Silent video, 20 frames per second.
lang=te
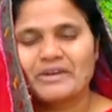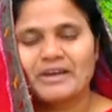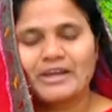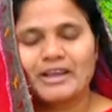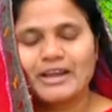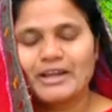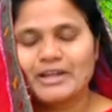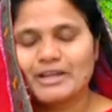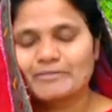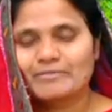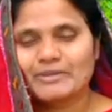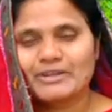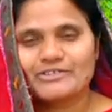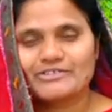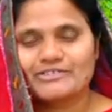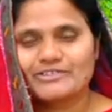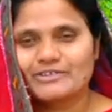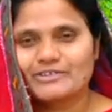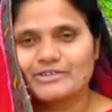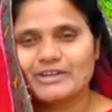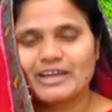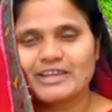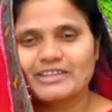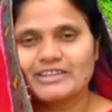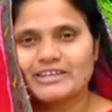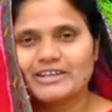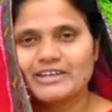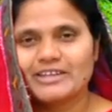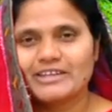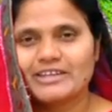అలాంటి ప్రశ్నలు
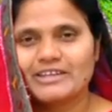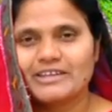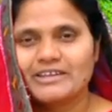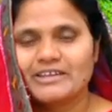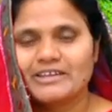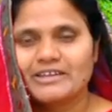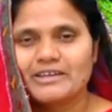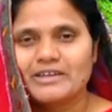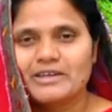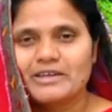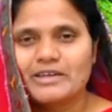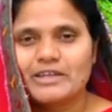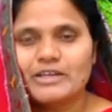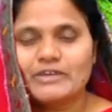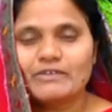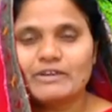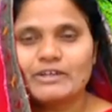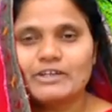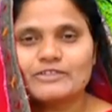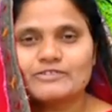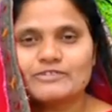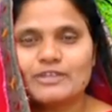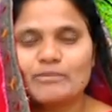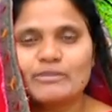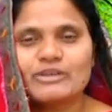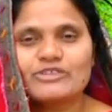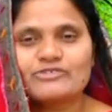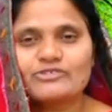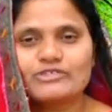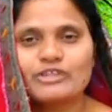కాదండి ఇటువంటి
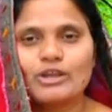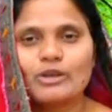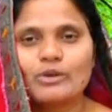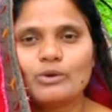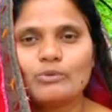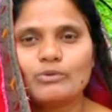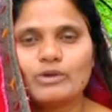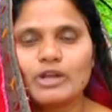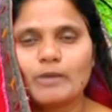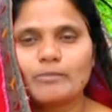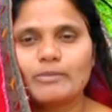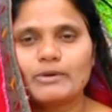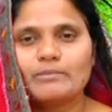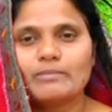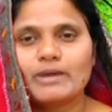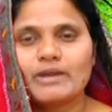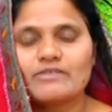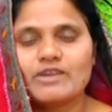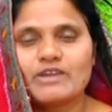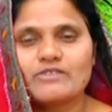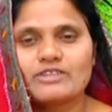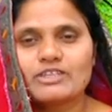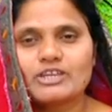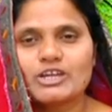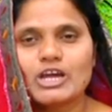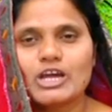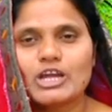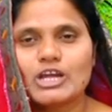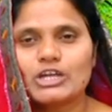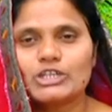సమస్యలు ఉన్నప్పుడు మనం ఏ
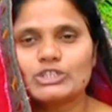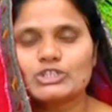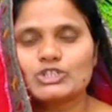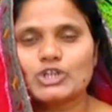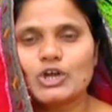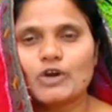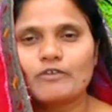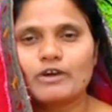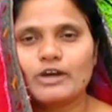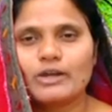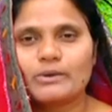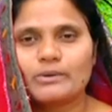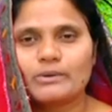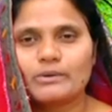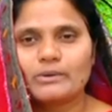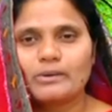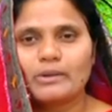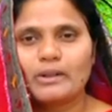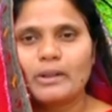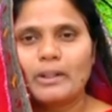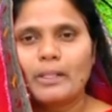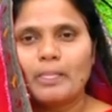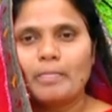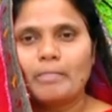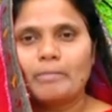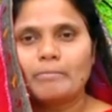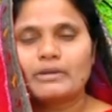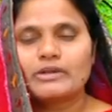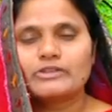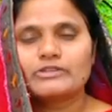విధంగా నడుచుకోవాలో
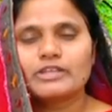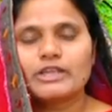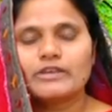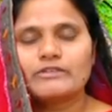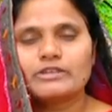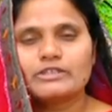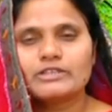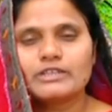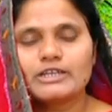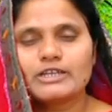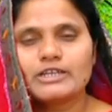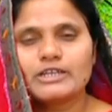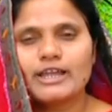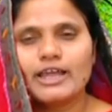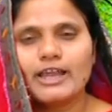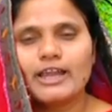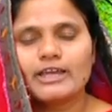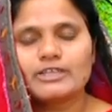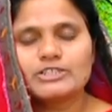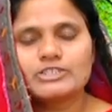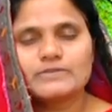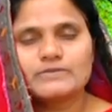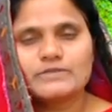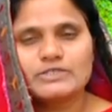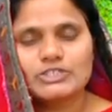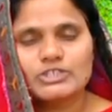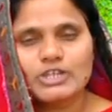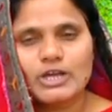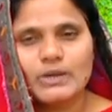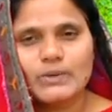మనం దేవుని దగ్గరికి ఎలా
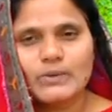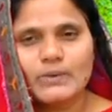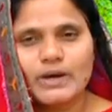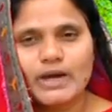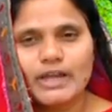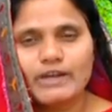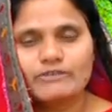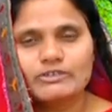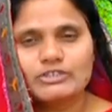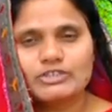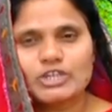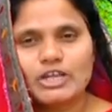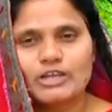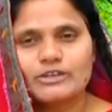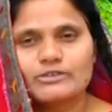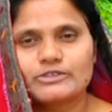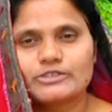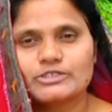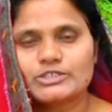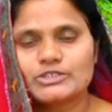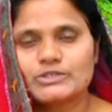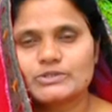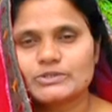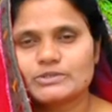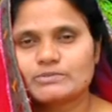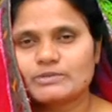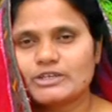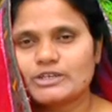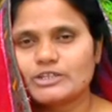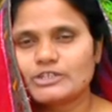జీవించాలో అనే విషయాల గురించి
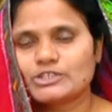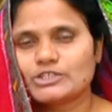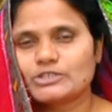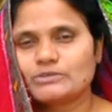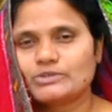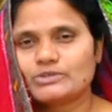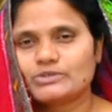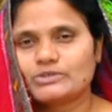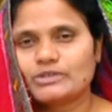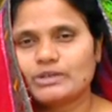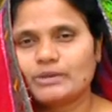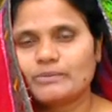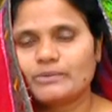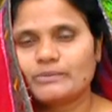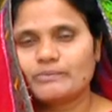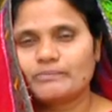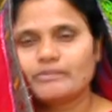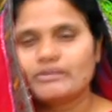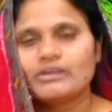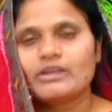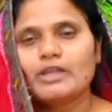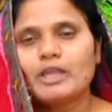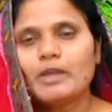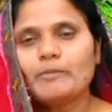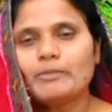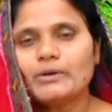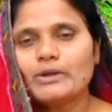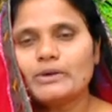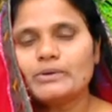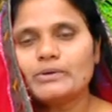ఈరోజు మనం నేర్చుకోబోతున్నాము
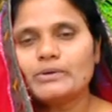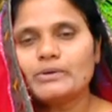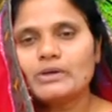ఇప్పుడు